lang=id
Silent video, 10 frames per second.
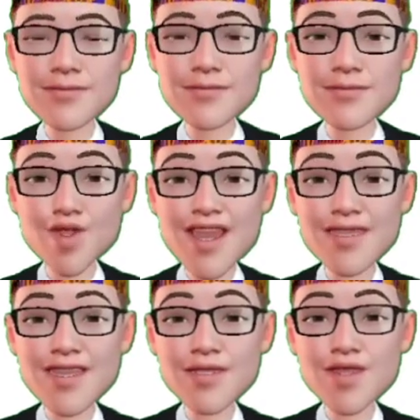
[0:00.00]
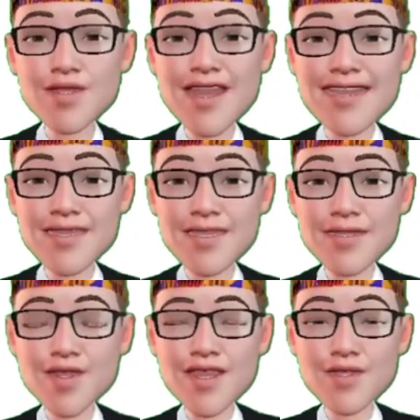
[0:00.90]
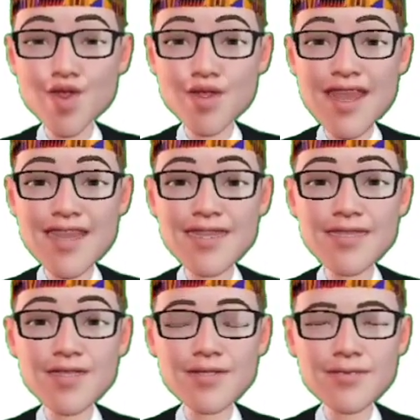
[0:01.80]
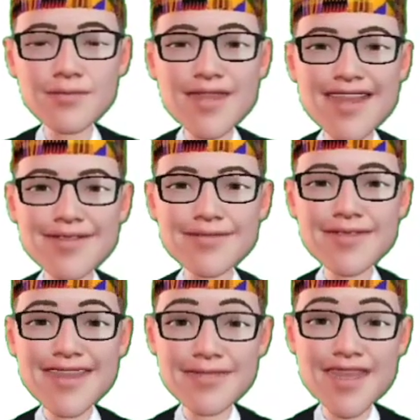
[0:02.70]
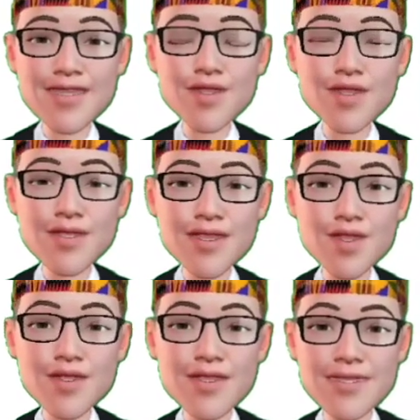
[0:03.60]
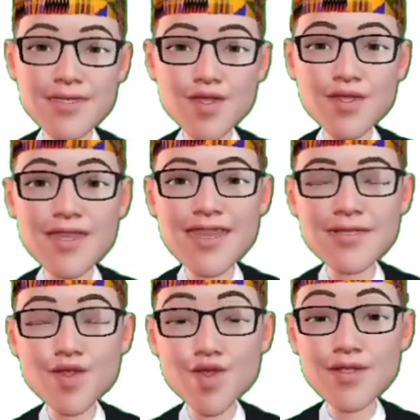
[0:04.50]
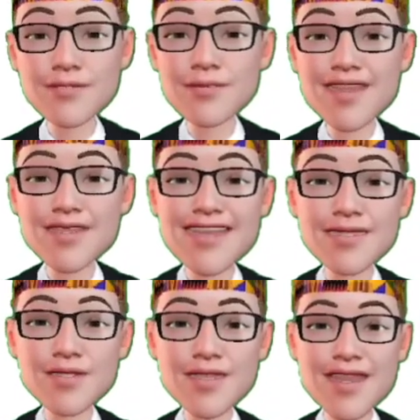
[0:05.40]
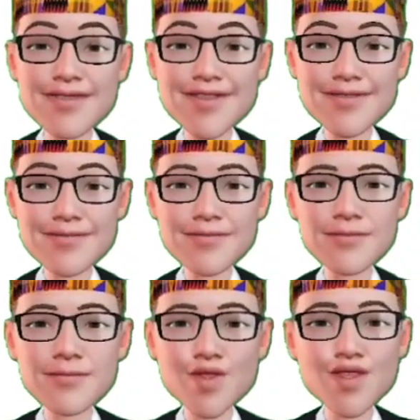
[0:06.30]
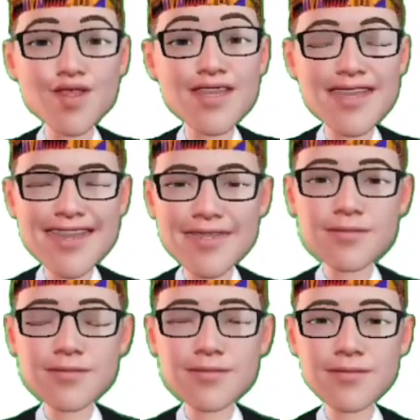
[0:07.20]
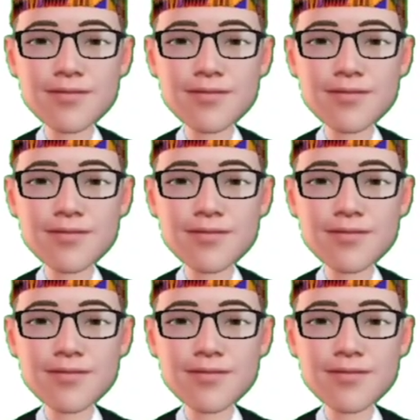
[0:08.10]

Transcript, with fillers: walaupun hanya dengan muka manis. Nah, bila kamu bertemu dengan saudaramu. Hadis riwayat Muslim.